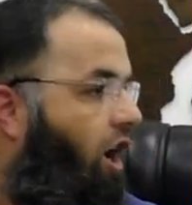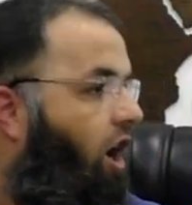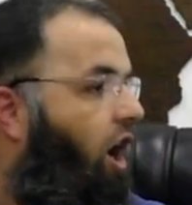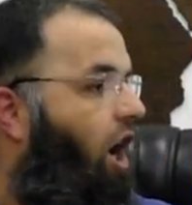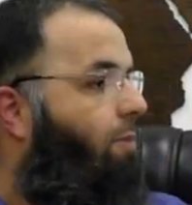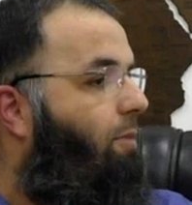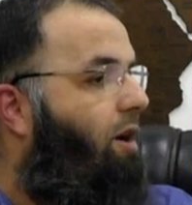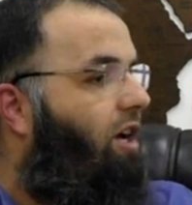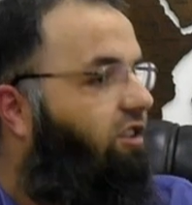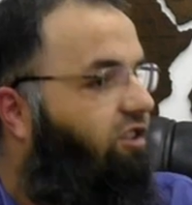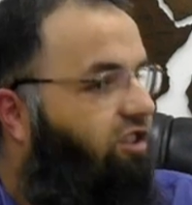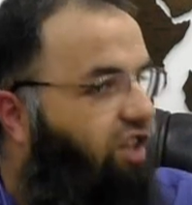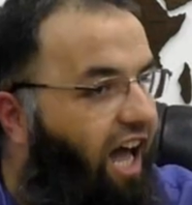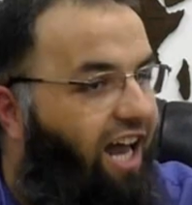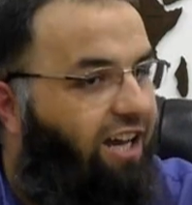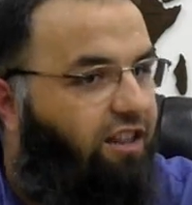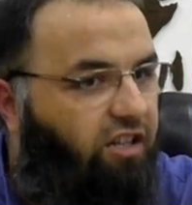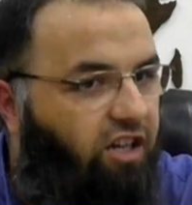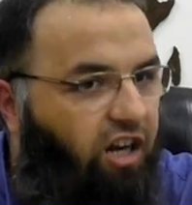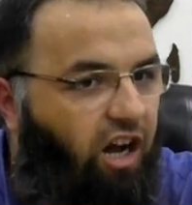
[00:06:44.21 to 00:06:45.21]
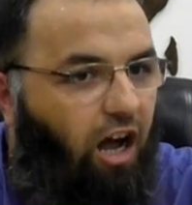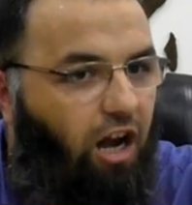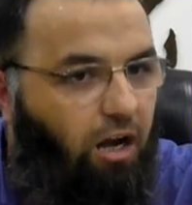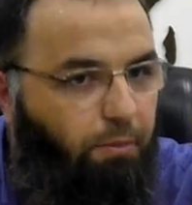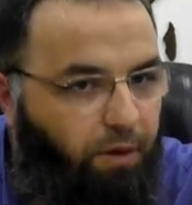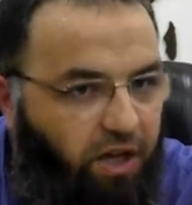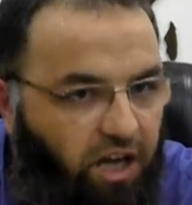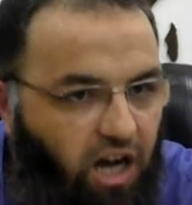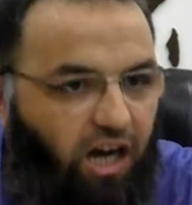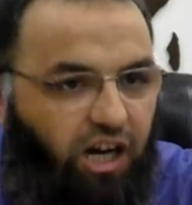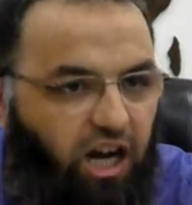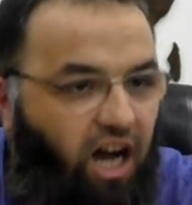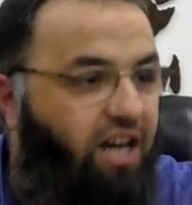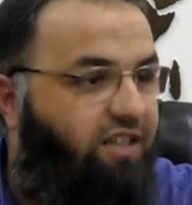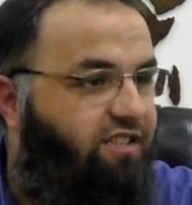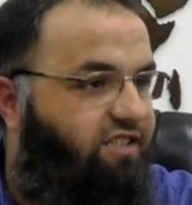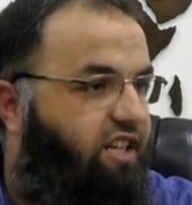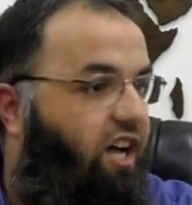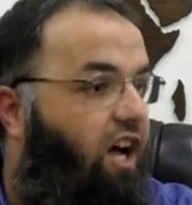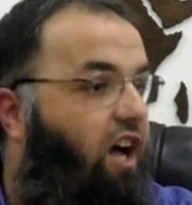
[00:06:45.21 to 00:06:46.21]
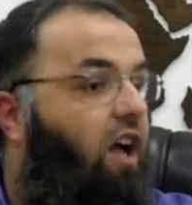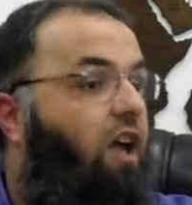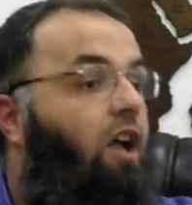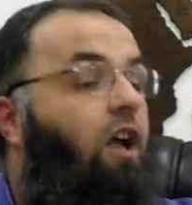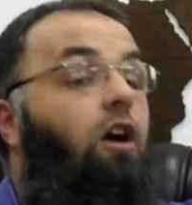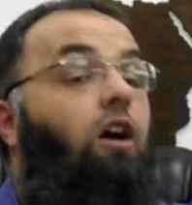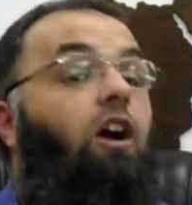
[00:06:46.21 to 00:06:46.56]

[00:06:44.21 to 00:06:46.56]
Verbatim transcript: Ama dert kalbi yakarsa,